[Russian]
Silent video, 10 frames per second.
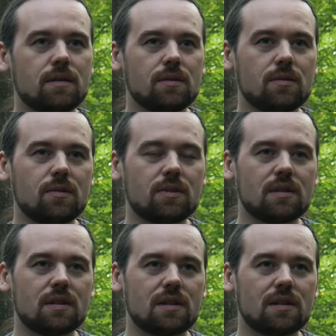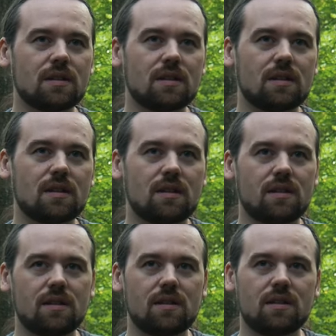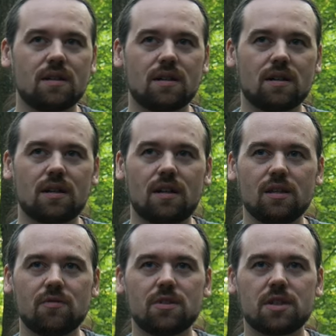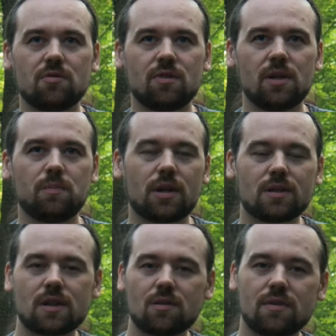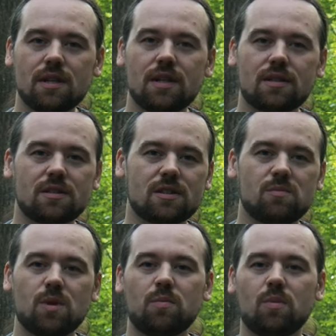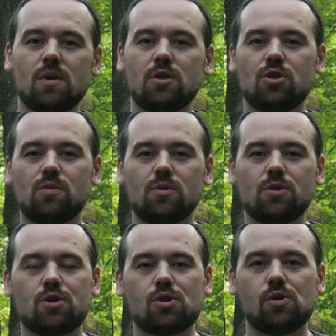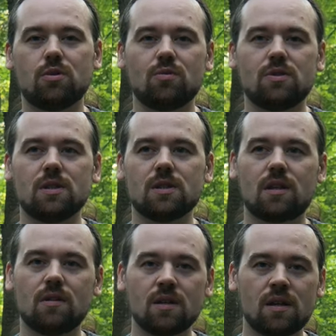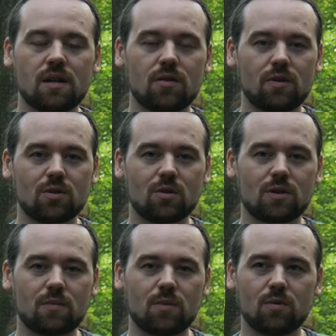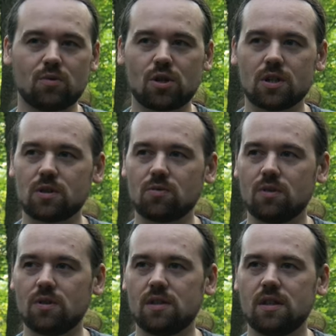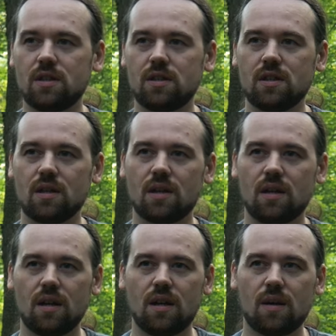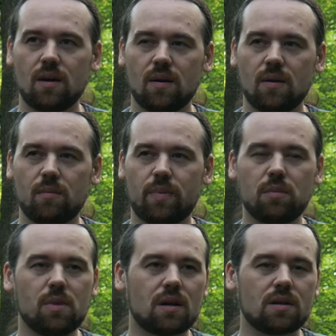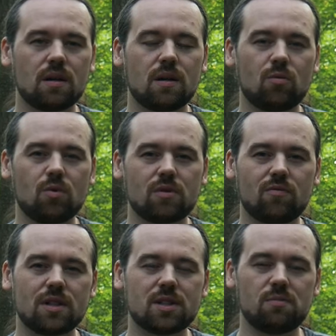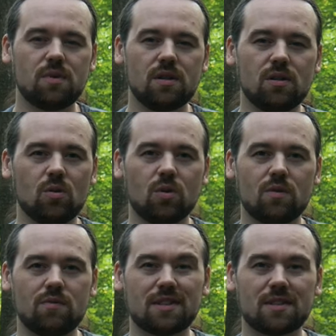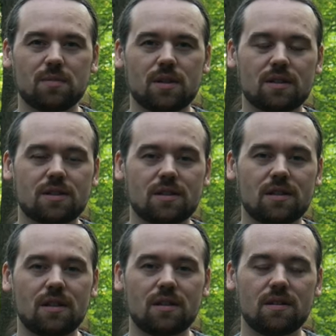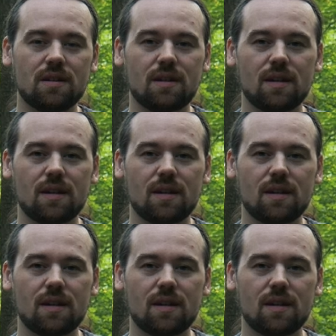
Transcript: Вот. Этот а, кинофестиваль представляет из себя, по большому счету, детский лагерь, в котором участвуют дети примерно от 8 до 18 лет –